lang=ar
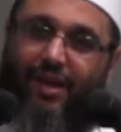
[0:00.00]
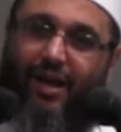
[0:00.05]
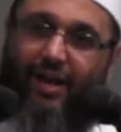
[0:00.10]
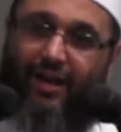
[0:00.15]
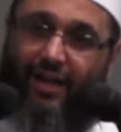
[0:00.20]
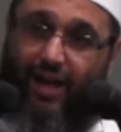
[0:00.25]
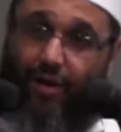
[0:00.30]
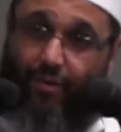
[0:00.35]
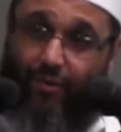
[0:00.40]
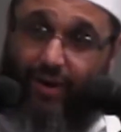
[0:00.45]

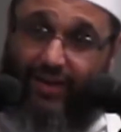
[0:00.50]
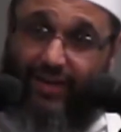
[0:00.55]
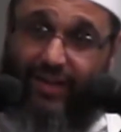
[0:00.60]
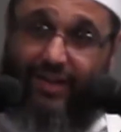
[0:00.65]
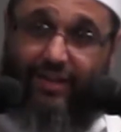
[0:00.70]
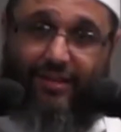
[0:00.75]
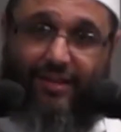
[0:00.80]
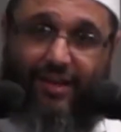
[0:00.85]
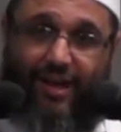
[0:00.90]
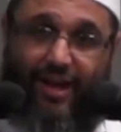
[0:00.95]

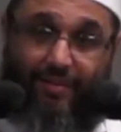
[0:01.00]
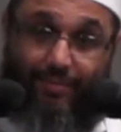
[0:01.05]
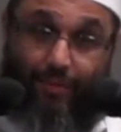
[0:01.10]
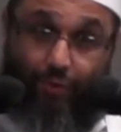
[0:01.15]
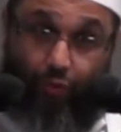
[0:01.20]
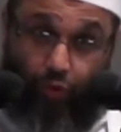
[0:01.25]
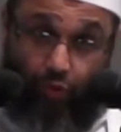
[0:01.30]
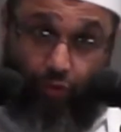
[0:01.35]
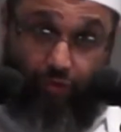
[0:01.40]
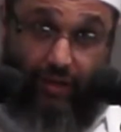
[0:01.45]
القوانين
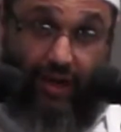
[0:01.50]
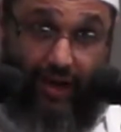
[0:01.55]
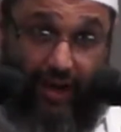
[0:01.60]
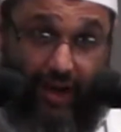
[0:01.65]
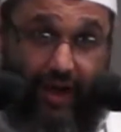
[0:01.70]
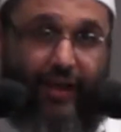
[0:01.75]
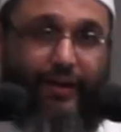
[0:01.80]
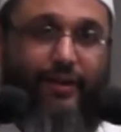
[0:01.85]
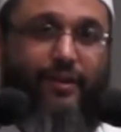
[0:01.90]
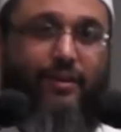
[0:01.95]
الموجودة
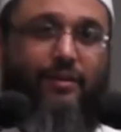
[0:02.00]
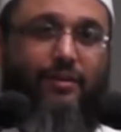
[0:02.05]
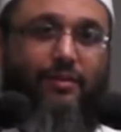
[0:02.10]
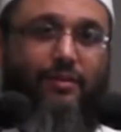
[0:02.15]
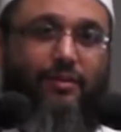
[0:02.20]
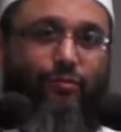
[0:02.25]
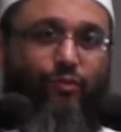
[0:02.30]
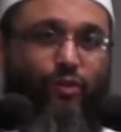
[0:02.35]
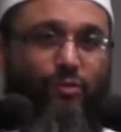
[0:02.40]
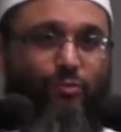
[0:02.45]
الآن
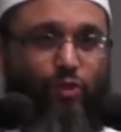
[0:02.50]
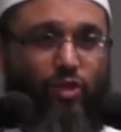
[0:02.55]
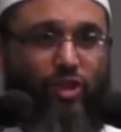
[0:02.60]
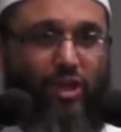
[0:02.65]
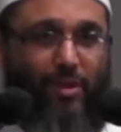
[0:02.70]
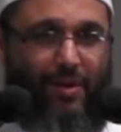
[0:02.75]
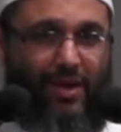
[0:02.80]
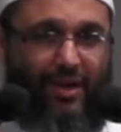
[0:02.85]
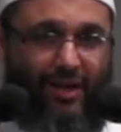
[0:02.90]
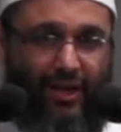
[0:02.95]
في
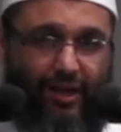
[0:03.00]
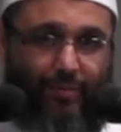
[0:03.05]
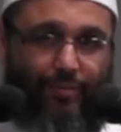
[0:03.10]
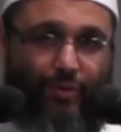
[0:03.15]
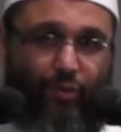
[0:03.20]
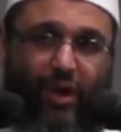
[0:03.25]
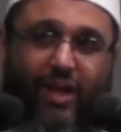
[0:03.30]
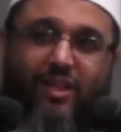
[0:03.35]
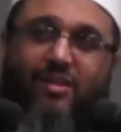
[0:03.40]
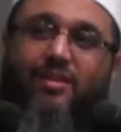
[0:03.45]
المجتمع
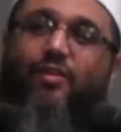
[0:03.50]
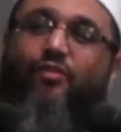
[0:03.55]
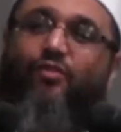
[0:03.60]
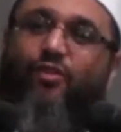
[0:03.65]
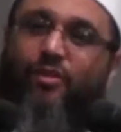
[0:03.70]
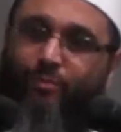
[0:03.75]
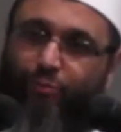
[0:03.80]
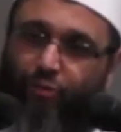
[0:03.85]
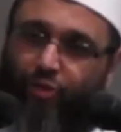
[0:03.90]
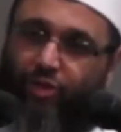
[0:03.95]
الغربي وحتى
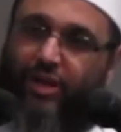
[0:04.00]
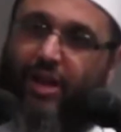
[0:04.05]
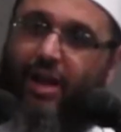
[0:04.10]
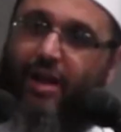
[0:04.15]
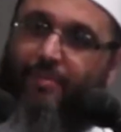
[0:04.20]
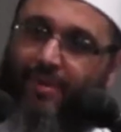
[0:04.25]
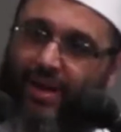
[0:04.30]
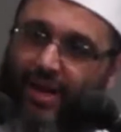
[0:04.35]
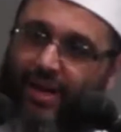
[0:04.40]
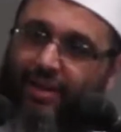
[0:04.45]
في
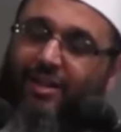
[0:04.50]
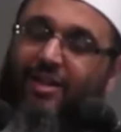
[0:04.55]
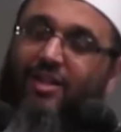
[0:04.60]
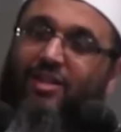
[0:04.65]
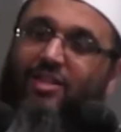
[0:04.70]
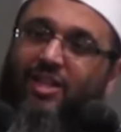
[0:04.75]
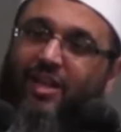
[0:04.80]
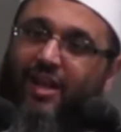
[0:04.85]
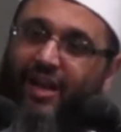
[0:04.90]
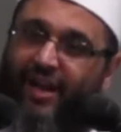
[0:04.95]
المجتمعات
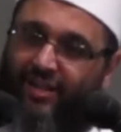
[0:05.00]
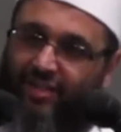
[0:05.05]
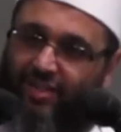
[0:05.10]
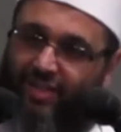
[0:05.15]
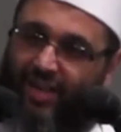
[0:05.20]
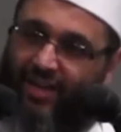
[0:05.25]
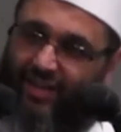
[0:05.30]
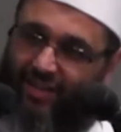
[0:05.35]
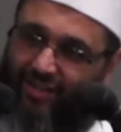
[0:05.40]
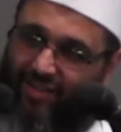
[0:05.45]
التي الآن
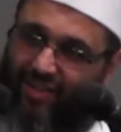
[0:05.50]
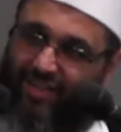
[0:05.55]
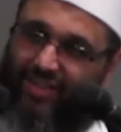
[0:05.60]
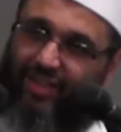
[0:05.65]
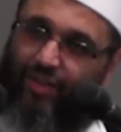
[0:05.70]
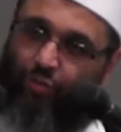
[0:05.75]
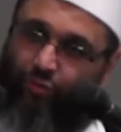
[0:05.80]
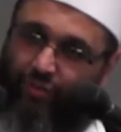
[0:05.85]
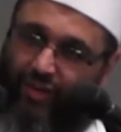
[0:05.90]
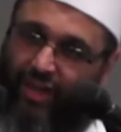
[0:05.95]
صارت
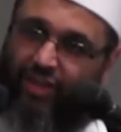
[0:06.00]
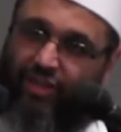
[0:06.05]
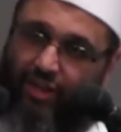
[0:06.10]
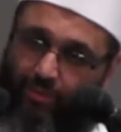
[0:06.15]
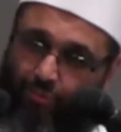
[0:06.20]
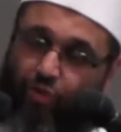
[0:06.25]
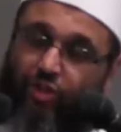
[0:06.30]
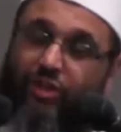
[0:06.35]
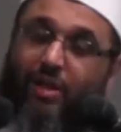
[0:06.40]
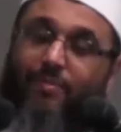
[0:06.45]
تسير نهج
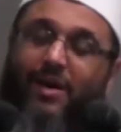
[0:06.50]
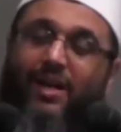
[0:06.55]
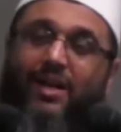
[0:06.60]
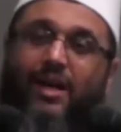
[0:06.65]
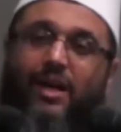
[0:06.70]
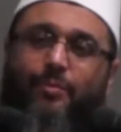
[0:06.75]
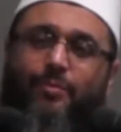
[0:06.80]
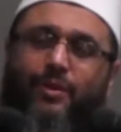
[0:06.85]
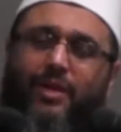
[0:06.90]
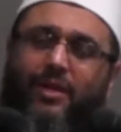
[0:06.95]
المجتمع
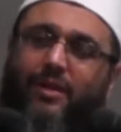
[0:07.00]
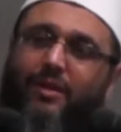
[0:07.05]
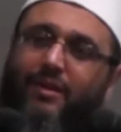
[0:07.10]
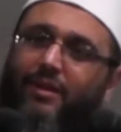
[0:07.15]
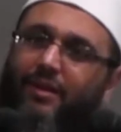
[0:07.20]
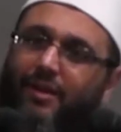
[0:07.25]
الغربي